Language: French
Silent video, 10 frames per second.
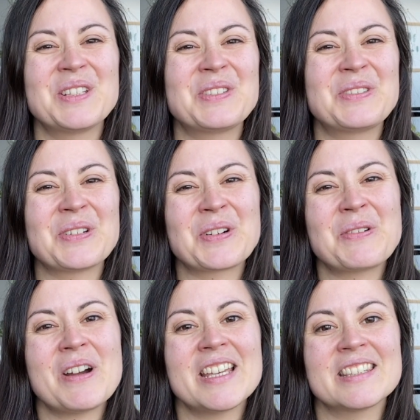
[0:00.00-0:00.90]
sur
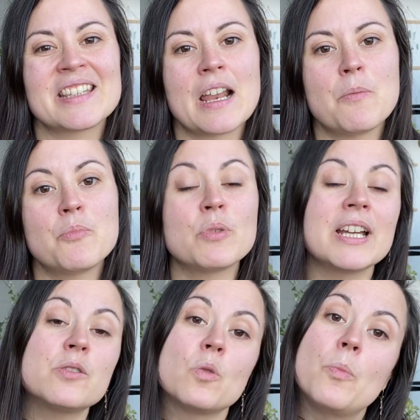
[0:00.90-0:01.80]
quoi est-ce qu'elle
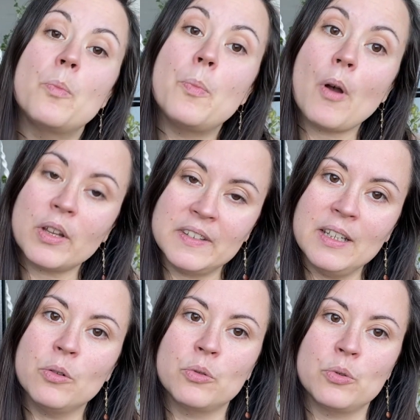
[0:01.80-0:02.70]
pourrait se
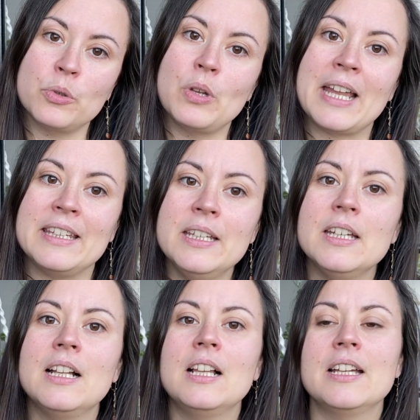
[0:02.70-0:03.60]
porter au cours de l'année.
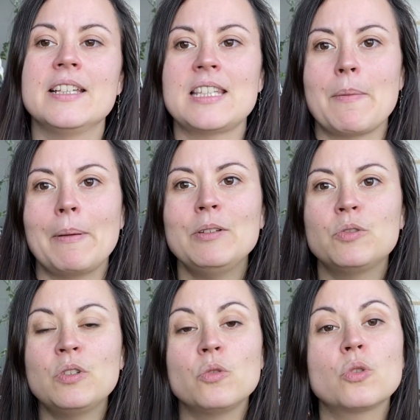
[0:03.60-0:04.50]
Et ça permet de
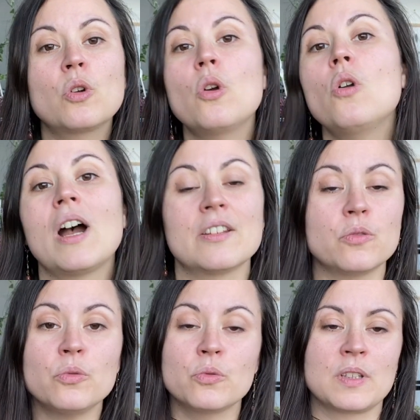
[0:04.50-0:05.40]
donner une
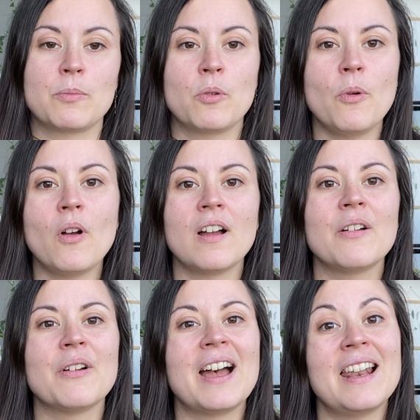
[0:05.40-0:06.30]
coloration tout simplement
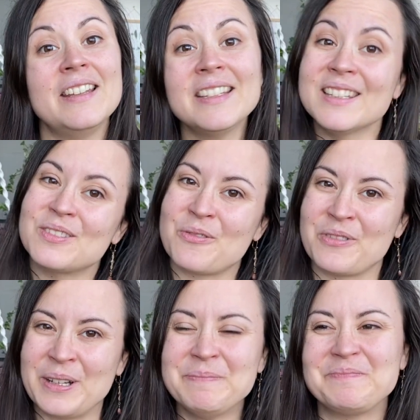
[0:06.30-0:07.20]
hein, à l'année qui s'en
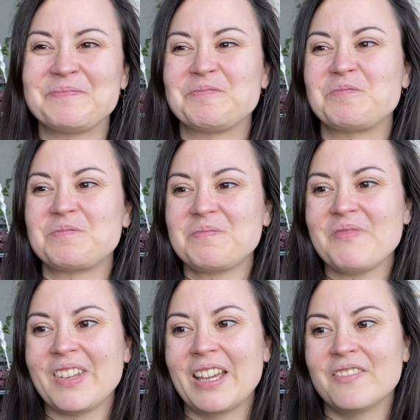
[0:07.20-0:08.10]
vient,
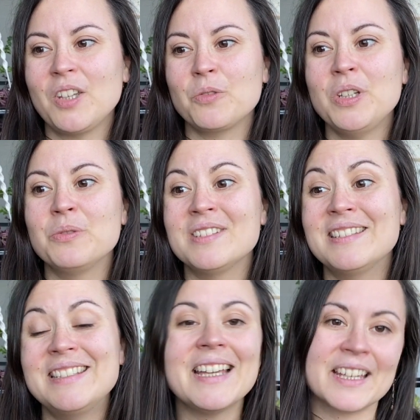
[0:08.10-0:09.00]
à venir donner une
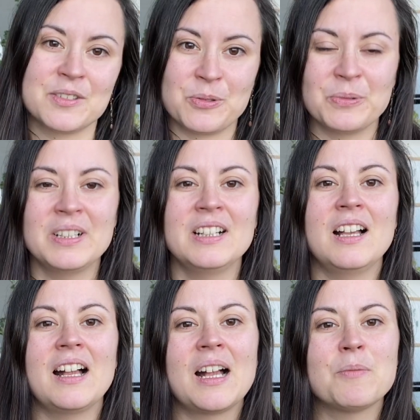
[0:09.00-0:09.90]
direction
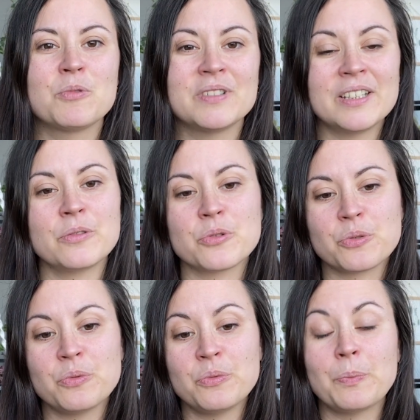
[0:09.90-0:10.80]
à mon
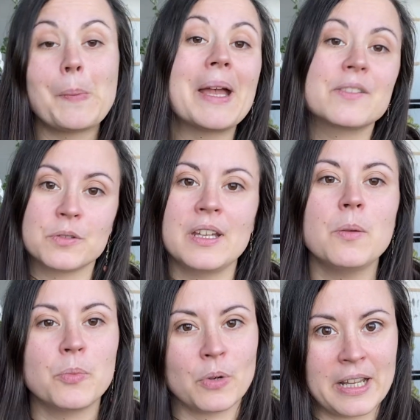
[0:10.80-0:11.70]
intention
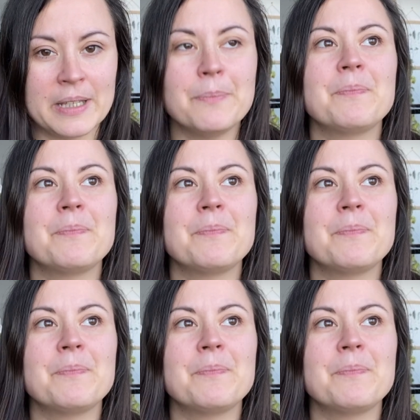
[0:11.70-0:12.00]
personnelle pour l'année.